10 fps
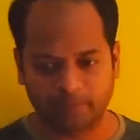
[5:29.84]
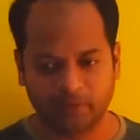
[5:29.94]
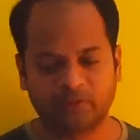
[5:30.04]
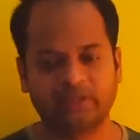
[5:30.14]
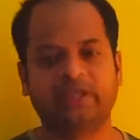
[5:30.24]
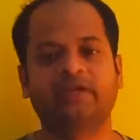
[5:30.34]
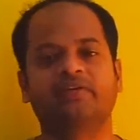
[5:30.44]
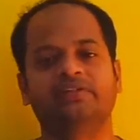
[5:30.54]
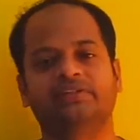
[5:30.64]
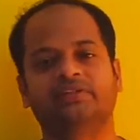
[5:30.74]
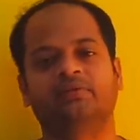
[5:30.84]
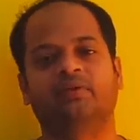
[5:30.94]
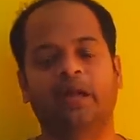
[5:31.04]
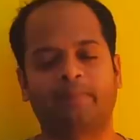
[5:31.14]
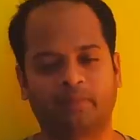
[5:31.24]
பீப்பிளை வந்து நிற்க வச்சுட்டு
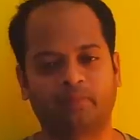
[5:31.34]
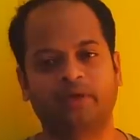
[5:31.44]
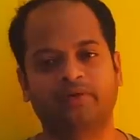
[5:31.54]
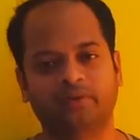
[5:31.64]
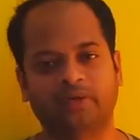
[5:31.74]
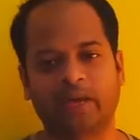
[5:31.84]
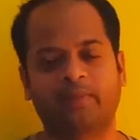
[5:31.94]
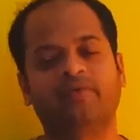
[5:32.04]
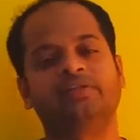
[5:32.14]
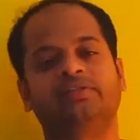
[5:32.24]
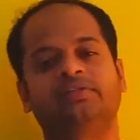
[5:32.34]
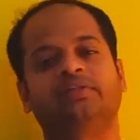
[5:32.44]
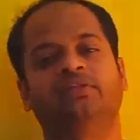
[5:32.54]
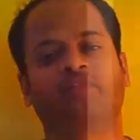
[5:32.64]
ஒரு லேப்டாப் முன்னாடி வந்து ஒரு கேமரா வச்சுட்டு